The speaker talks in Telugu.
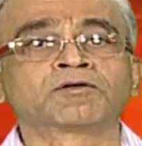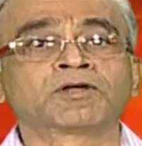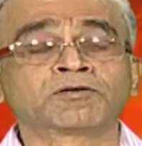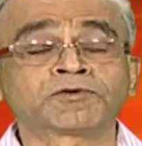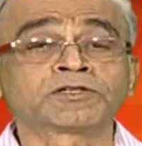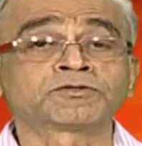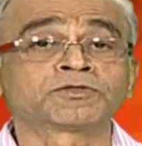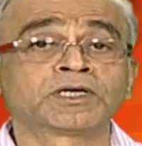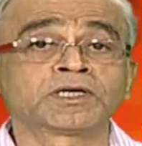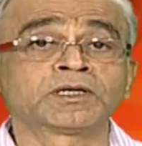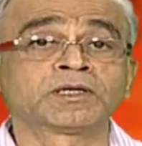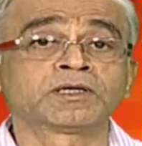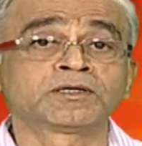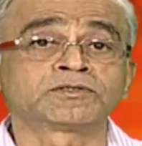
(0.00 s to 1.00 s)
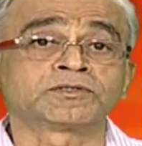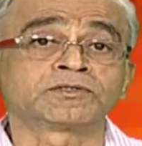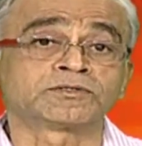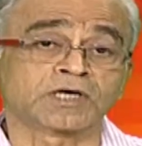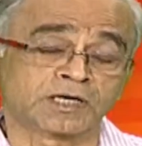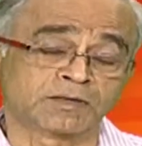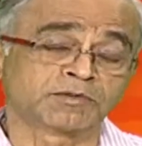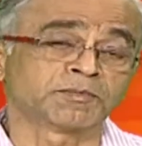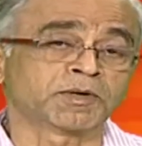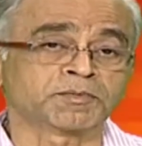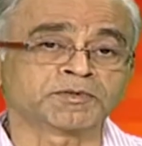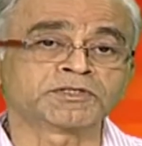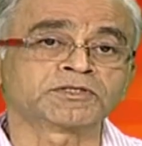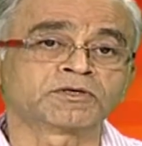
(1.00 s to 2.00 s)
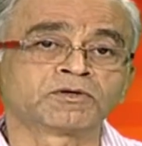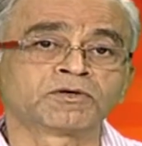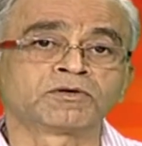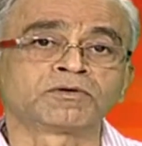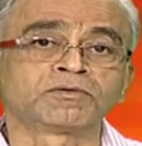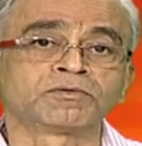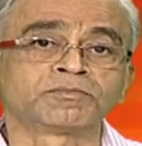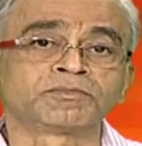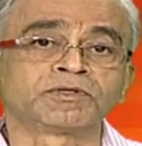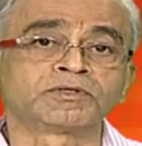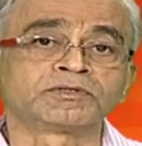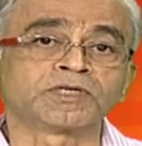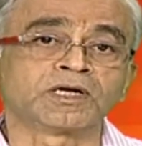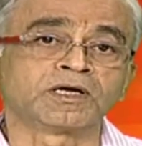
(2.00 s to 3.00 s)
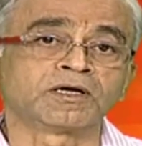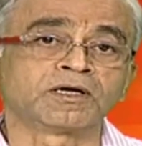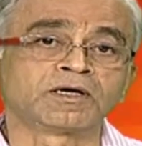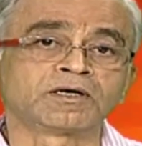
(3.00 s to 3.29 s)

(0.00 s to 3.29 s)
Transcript: అన్ఫార్చునేట్లీ చాలామంది ప్రపంచంలో చాలా